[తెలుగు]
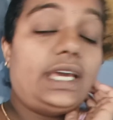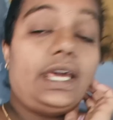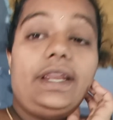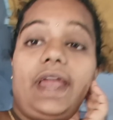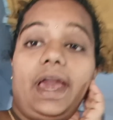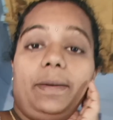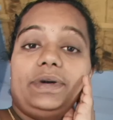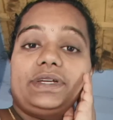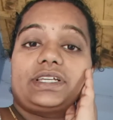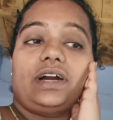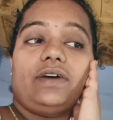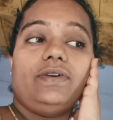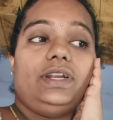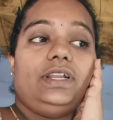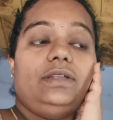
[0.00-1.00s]
ఈసారి టైంపాస్
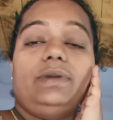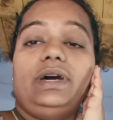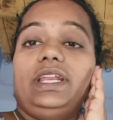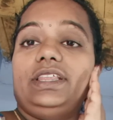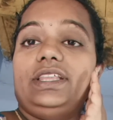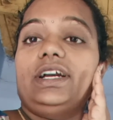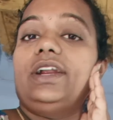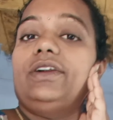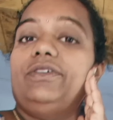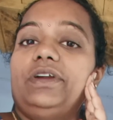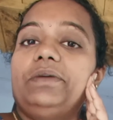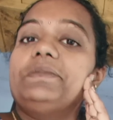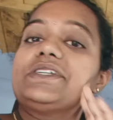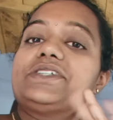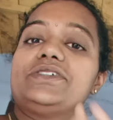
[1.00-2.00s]
కావట్లేదు మరి రిత్తిగాడు
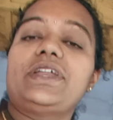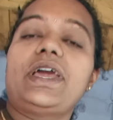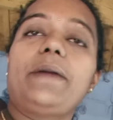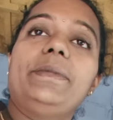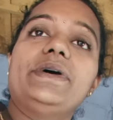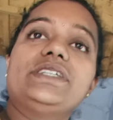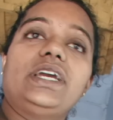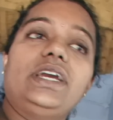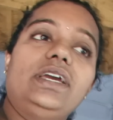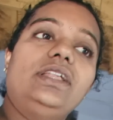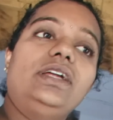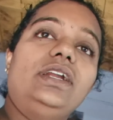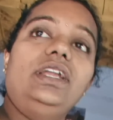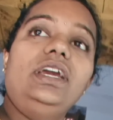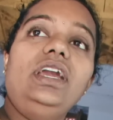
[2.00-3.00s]
ఉంటే మస్తు టైంపాస్
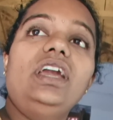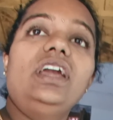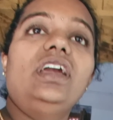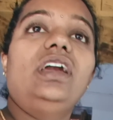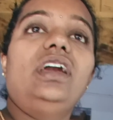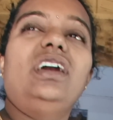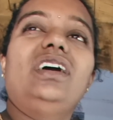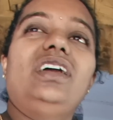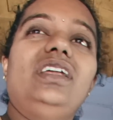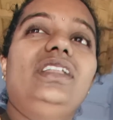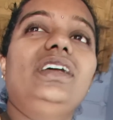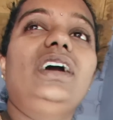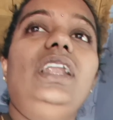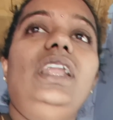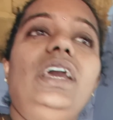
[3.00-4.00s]
అయ్యేదండి ఇంకా
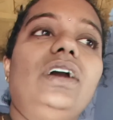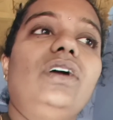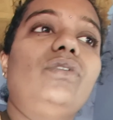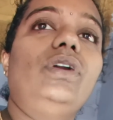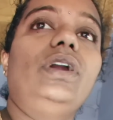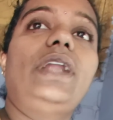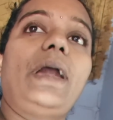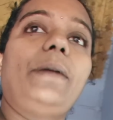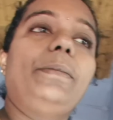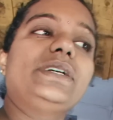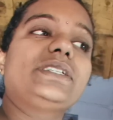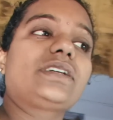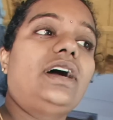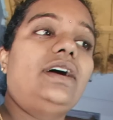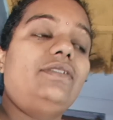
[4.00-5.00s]
రిత్తిగాడు లేక కూడా
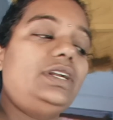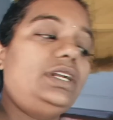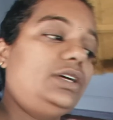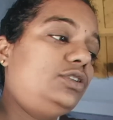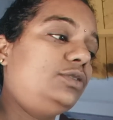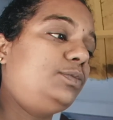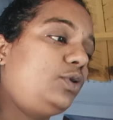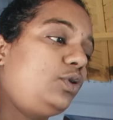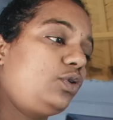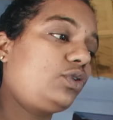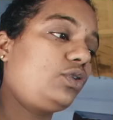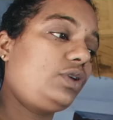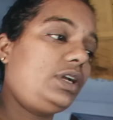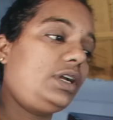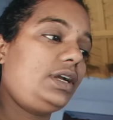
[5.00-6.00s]
టైంపాస్ కావట్లేదు బోర్
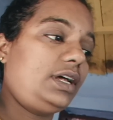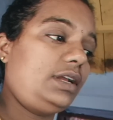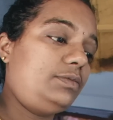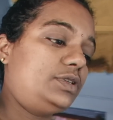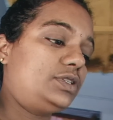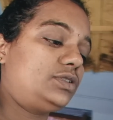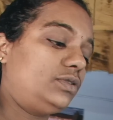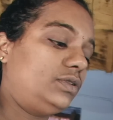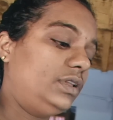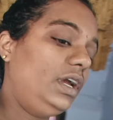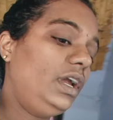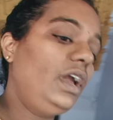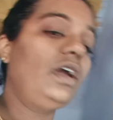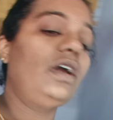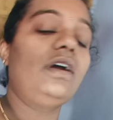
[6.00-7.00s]
కొట్టినట్టు అనిపిస్తుంది